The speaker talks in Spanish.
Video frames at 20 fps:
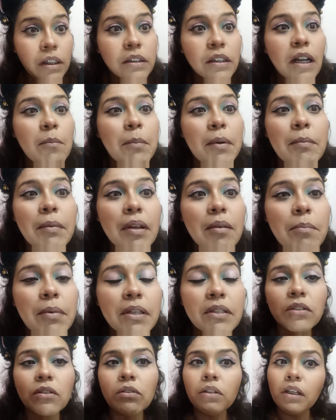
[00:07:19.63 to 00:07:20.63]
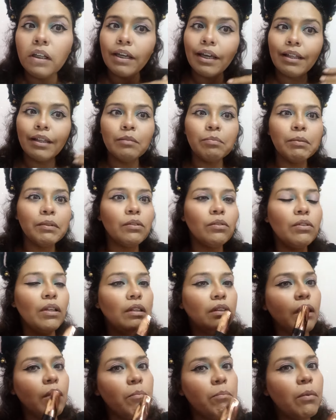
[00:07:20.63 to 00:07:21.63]
desde la primera impresión y ya después con
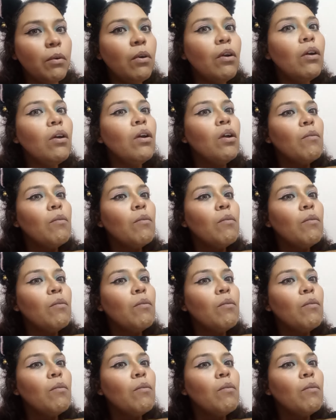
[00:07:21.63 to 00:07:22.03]
el tiempo